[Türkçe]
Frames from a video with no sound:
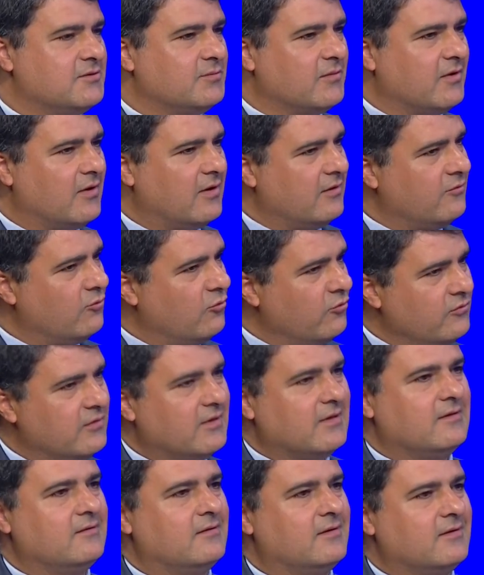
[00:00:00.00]
Şimdi
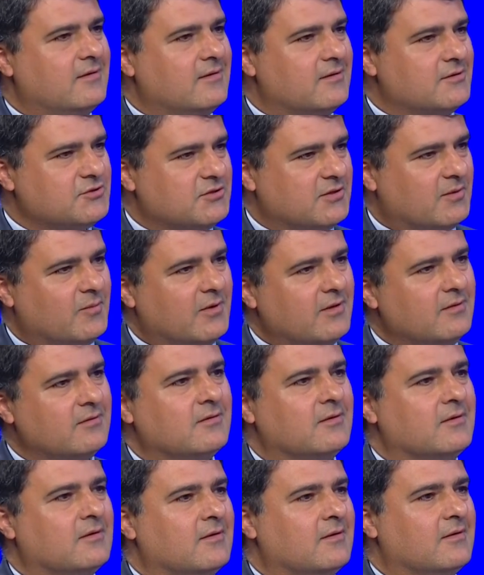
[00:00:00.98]
önlerindeki aşama
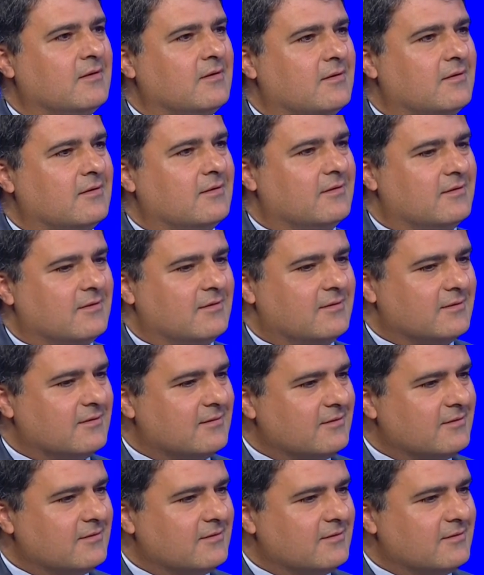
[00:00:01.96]
e,